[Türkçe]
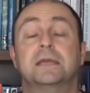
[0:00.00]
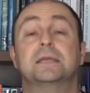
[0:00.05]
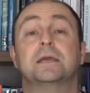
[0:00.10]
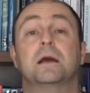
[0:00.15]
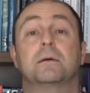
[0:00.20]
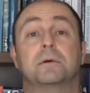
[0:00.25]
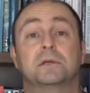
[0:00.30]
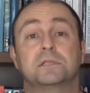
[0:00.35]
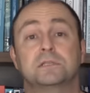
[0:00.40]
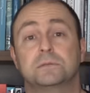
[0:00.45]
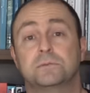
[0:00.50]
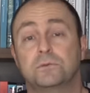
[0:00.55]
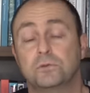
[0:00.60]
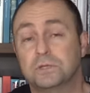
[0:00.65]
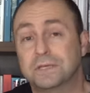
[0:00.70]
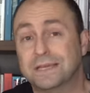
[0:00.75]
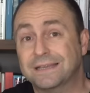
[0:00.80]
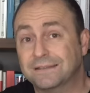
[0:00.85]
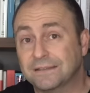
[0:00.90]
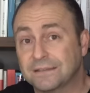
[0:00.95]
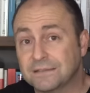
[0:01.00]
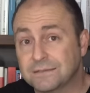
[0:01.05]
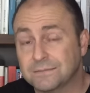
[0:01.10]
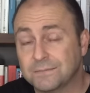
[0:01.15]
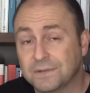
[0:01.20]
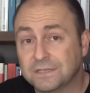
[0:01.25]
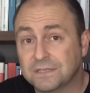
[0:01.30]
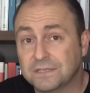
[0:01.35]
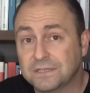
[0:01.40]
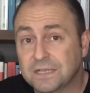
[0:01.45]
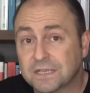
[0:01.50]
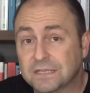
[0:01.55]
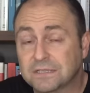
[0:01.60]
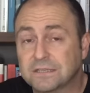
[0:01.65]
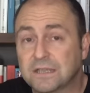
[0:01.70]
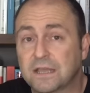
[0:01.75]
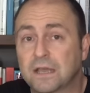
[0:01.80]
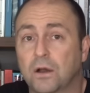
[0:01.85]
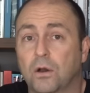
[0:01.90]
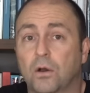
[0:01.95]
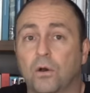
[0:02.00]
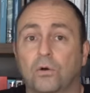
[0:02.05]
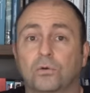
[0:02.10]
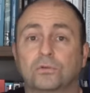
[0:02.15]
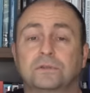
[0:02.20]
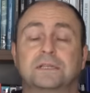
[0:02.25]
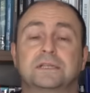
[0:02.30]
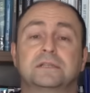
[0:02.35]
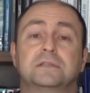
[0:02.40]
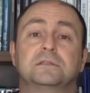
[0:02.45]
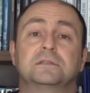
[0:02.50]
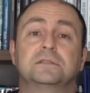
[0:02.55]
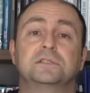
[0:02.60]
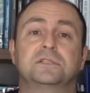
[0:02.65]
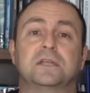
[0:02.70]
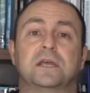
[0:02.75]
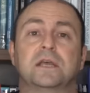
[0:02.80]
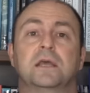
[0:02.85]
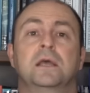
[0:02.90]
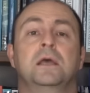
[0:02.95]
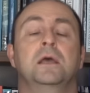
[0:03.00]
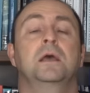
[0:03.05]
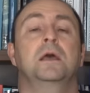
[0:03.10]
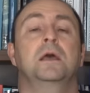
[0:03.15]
Yabancı bir ülkeye teslim edilecekse onların işte